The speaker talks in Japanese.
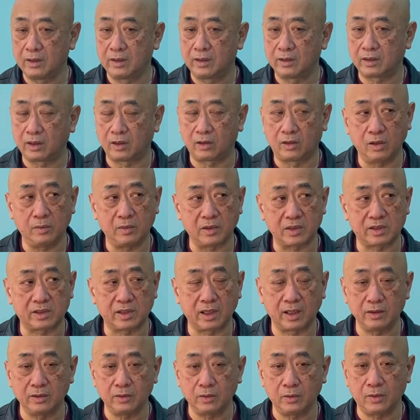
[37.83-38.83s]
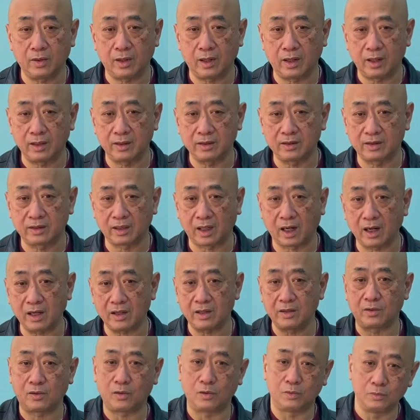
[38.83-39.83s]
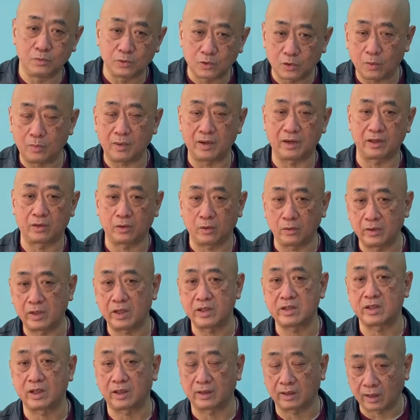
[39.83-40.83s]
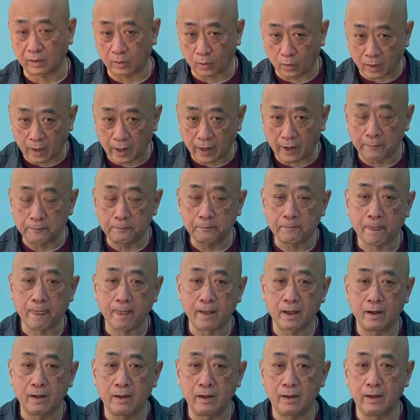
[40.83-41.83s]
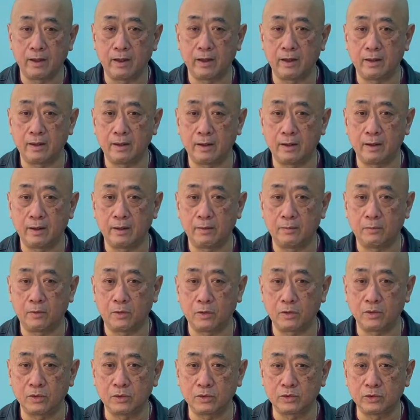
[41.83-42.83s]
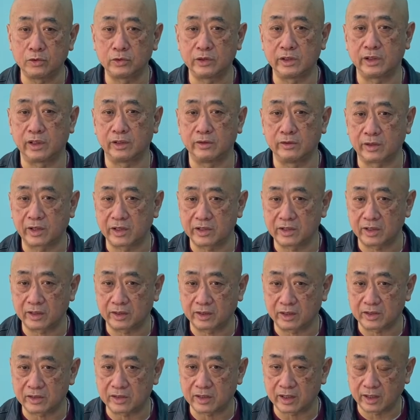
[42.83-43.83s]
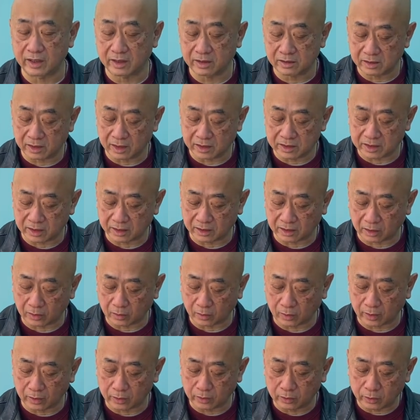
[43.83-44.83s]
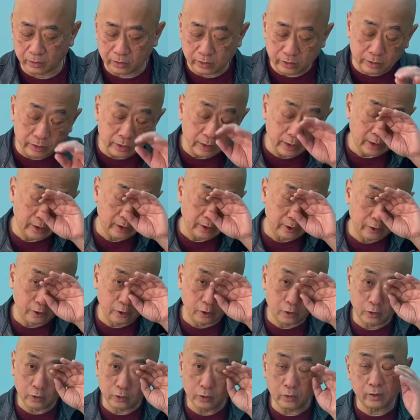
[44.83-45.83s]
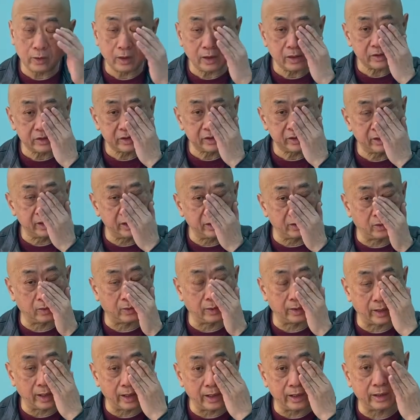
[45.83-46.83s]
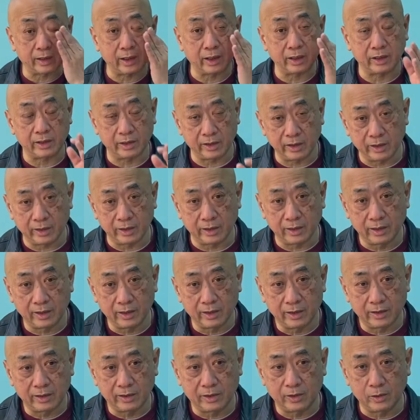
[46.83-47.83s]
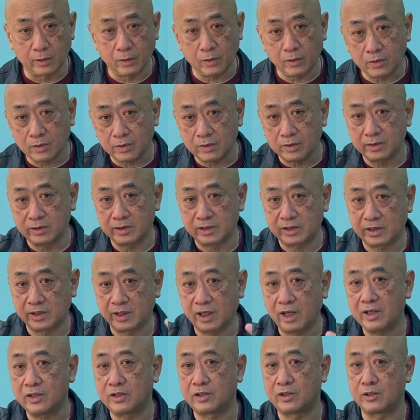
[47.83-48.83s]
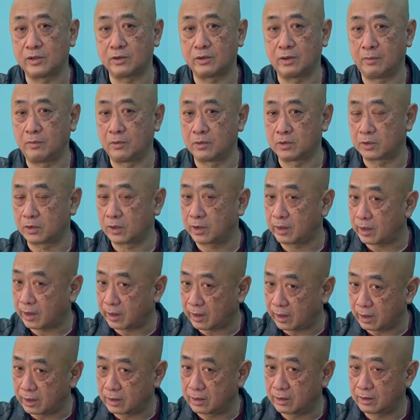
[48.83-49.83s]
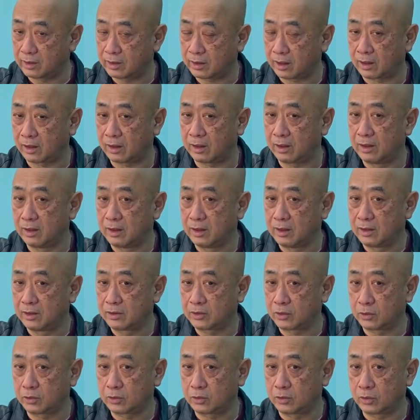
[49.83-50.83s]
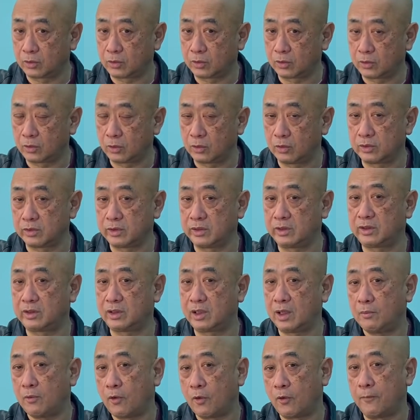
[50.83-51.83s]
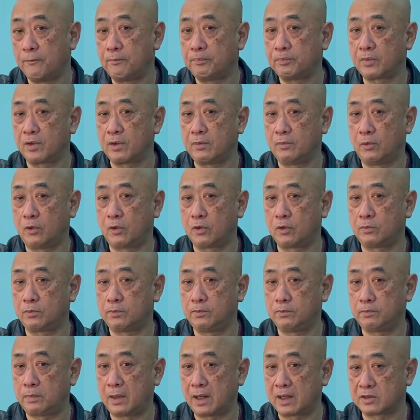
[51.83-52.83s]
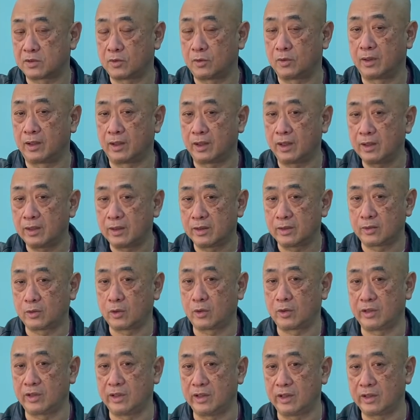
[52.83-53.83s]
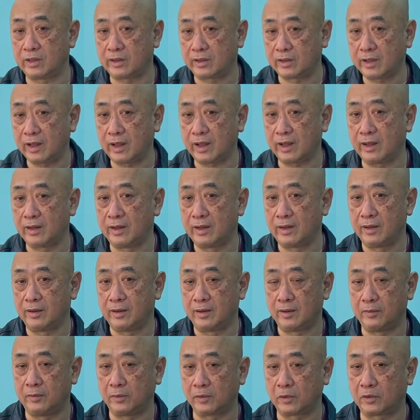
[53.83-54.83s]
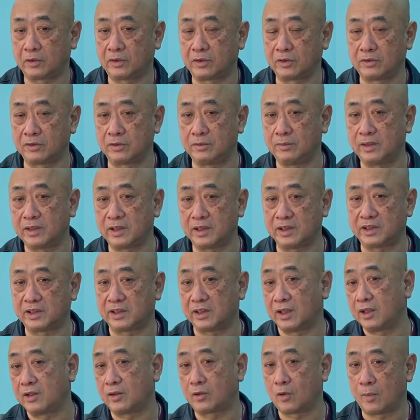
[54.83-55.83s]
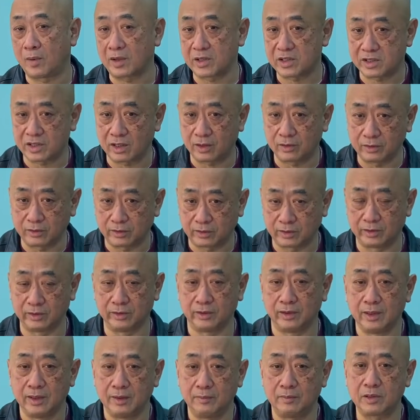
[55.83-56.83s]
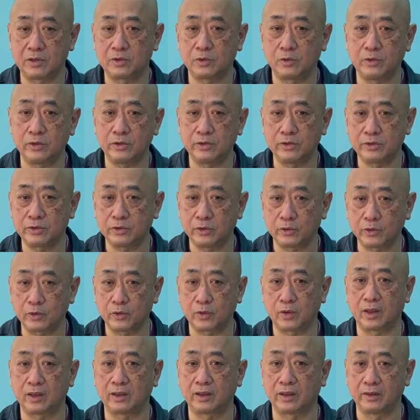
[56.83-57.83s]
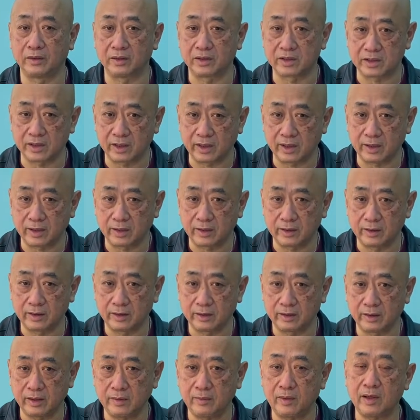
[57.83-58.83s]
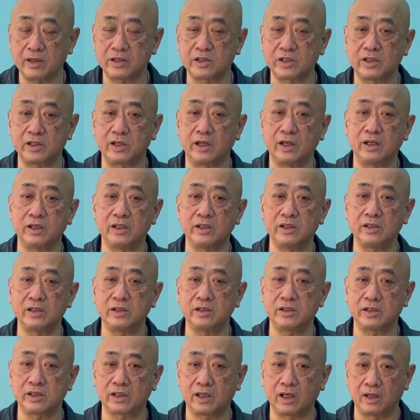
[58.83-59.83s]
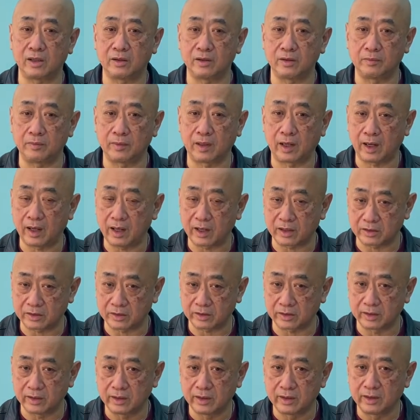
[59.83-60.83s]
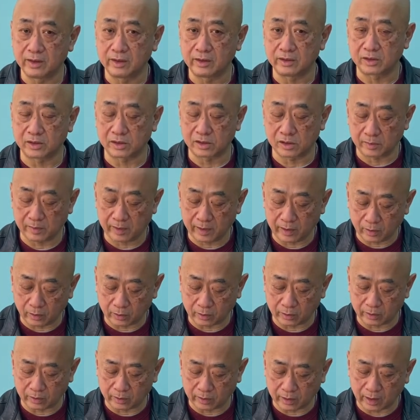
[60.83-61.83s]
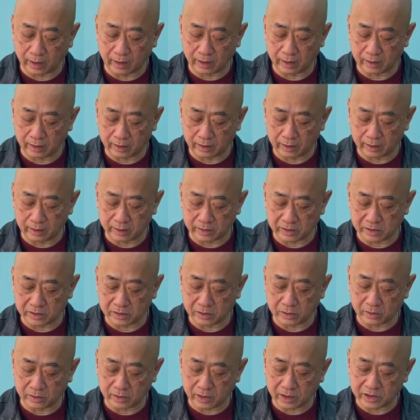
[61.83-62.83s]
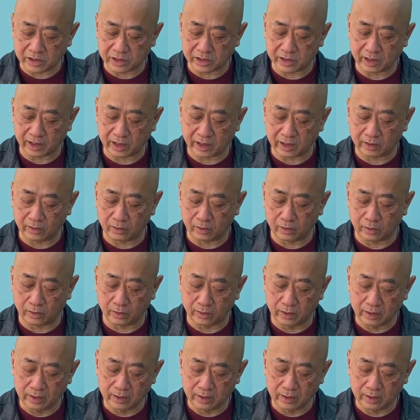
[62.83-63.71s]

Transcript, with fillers: 例えばスタンドのさらにこう向こうまで飛んでっちゃったとか、えー、ボールの空気が抜けちゃって使えなくなっちゃったとかというよほどのアクシデントがない限り、基本試合球はもうそれだけ。だからちょっと遠く行ってもボールパーソンがね取りに行って戻ってくるまで試合止まっちゃうっていう、まあ、そういう状況だったんですね。でまあ、試合時間、まあ、早く進めようというか迅速な試合を